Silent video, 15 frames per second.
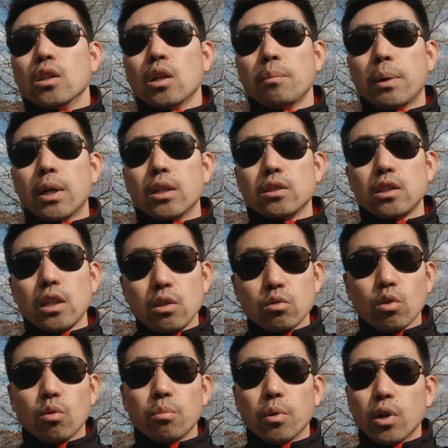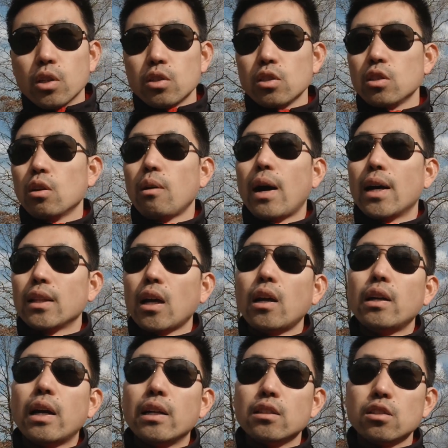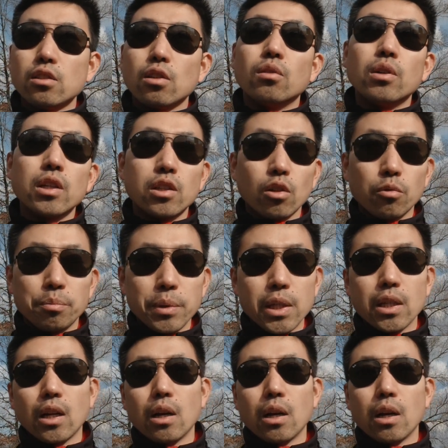那么这一种模式的话，当然是有利有弊